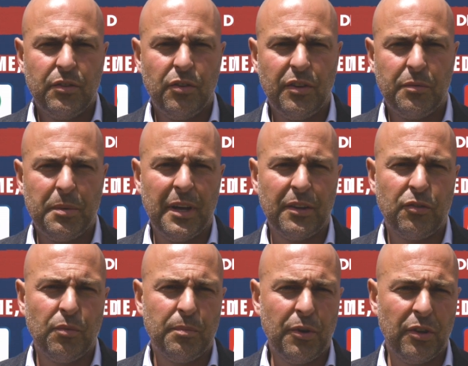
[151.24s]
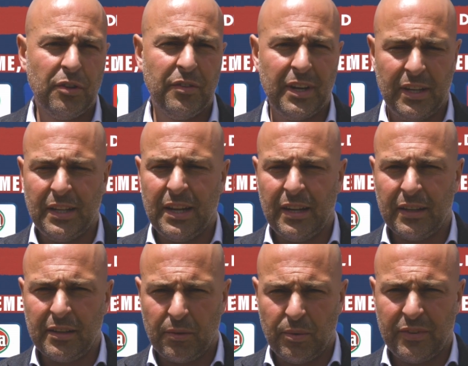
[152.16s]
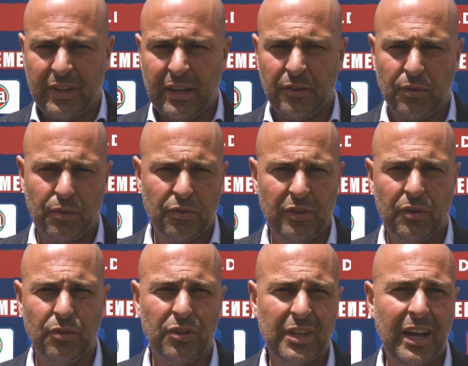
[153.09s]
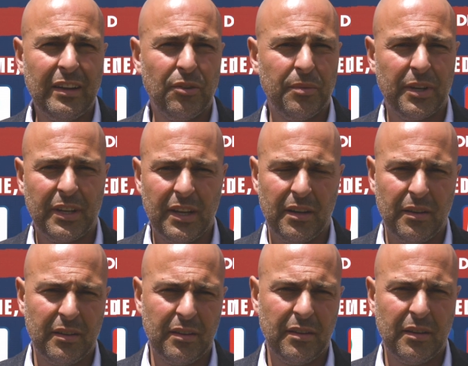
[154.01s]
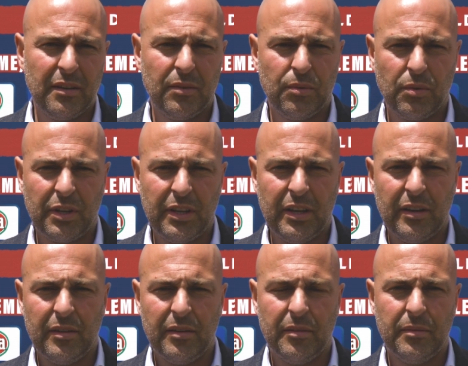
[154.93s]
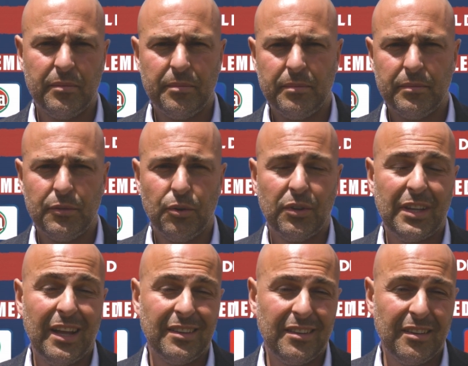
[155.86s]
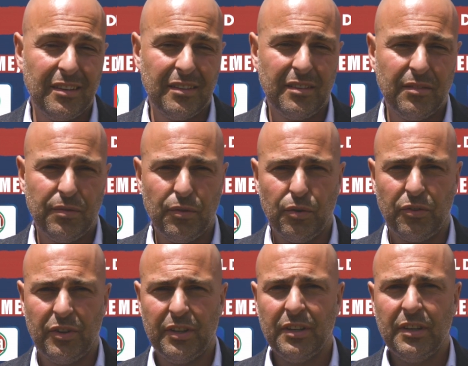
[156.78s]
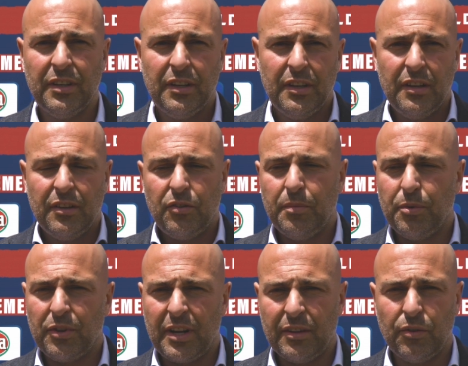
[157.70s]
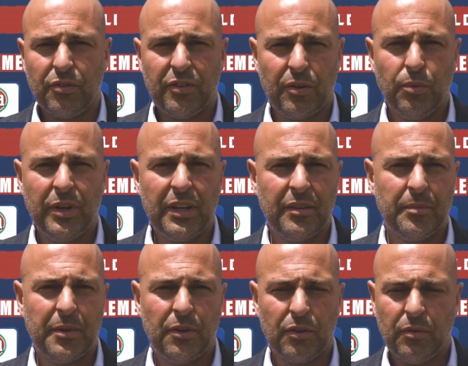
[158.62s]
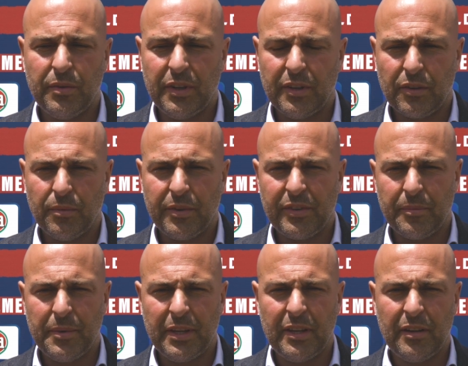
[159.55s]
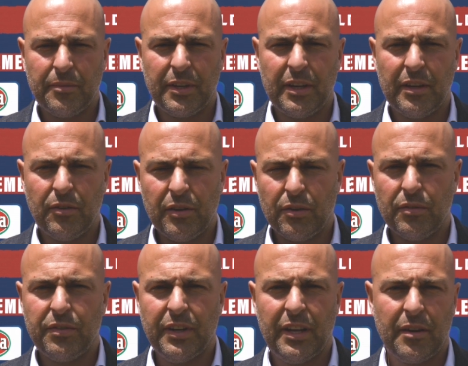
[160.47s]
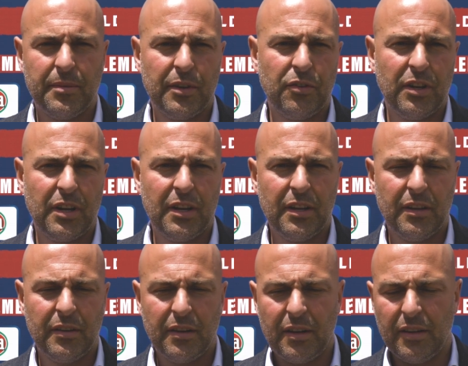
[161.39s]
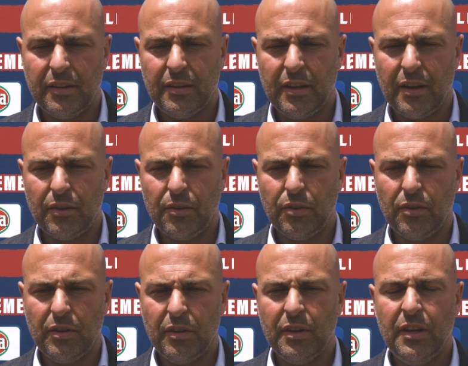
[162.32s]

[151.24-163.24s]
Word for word: Ci dispiace un po' di dover andare anche quest'anno così lontano perché chiaramente in Turchia non tanti tifosi ci potranno seguire, però come, come sapete l'amichevole col Fenerbahce era, era all'interno di,